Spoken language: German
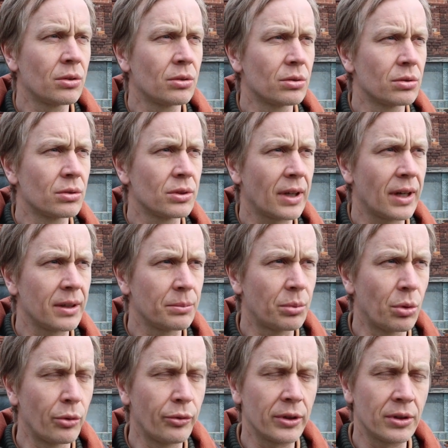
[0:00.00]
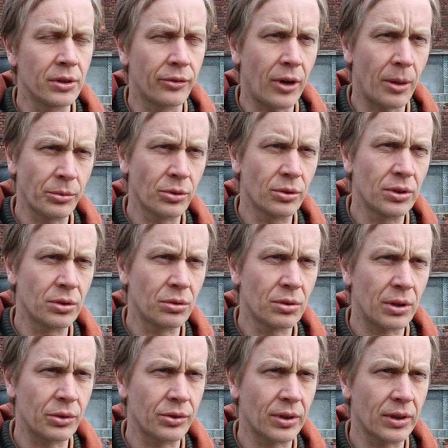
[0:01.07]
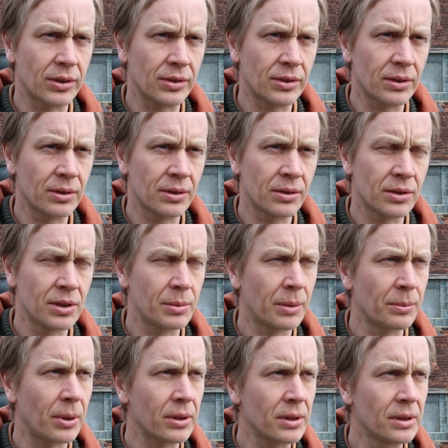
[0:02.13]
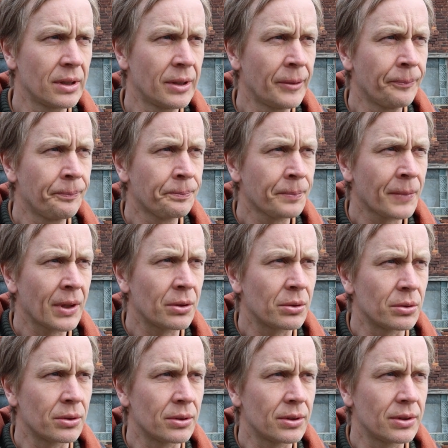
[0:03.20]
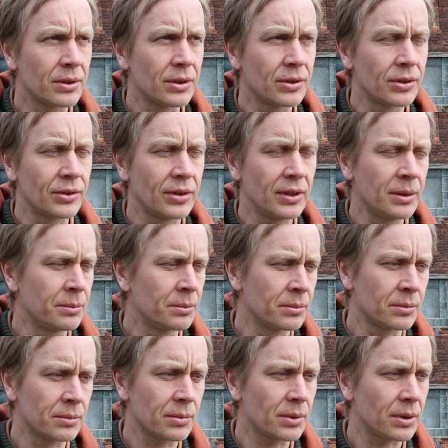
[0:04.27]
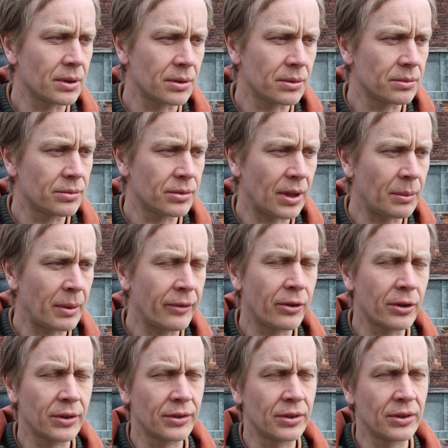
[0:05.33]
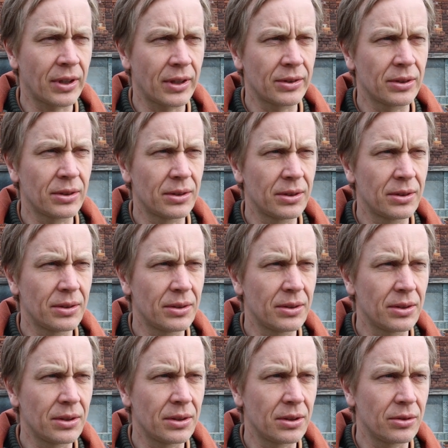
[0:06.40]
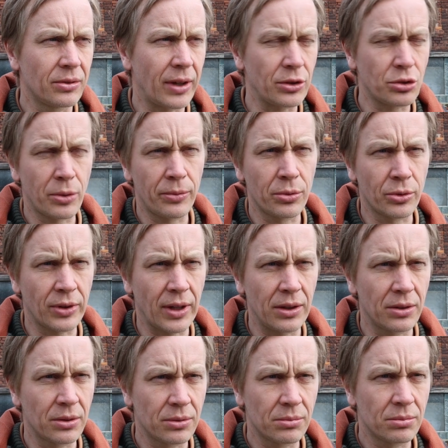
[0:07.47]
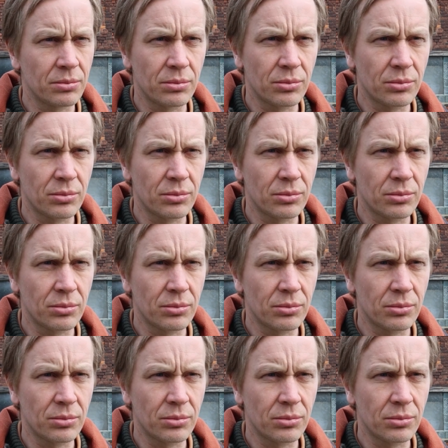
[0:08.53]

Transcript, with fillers: und ein Profi in der Farbsortierung aus Dresden, Tillmann Bartel. Und dieses Team, äh, wir haben einfach das Interesse, die Wertschöpfungskette